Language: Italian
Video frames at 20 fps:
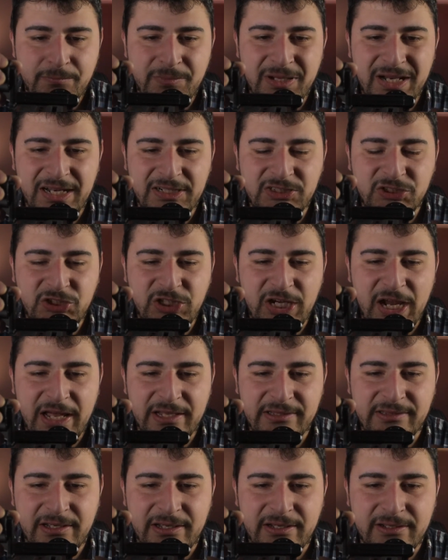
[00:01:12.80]

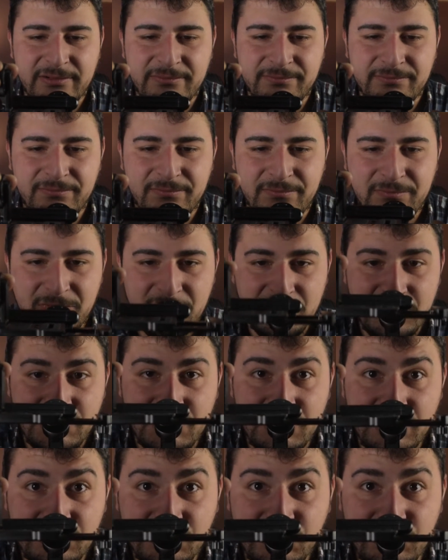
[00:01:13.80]
bilanciata
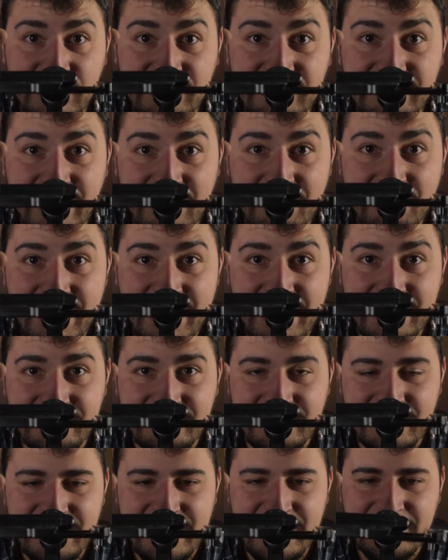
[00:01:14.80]

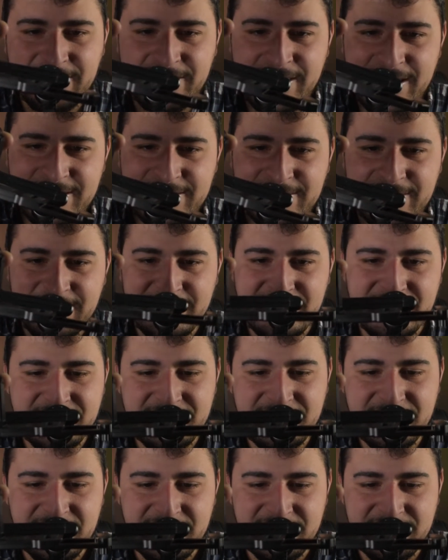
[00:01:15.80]
centralmente né a destra né a
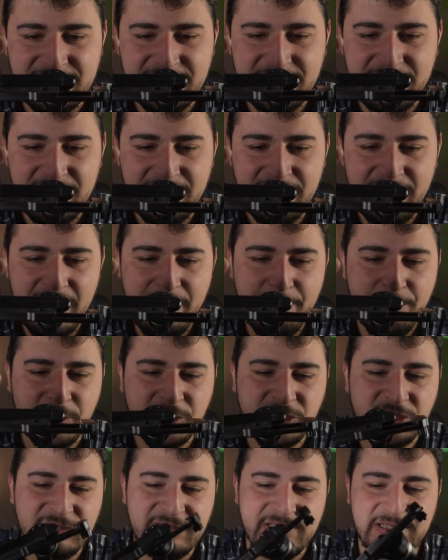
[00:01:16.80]
sinistra e
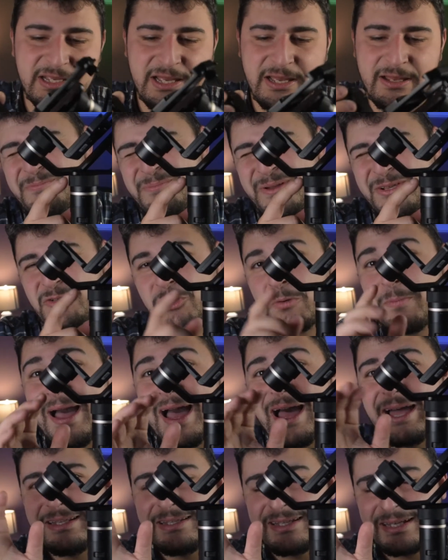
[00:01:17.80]
poi ci sta il peso
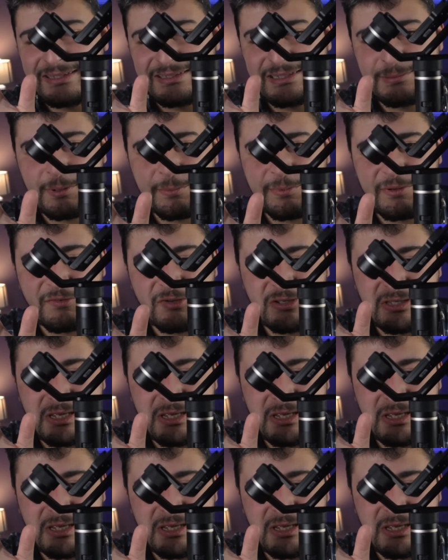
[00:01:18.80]
madre se proprio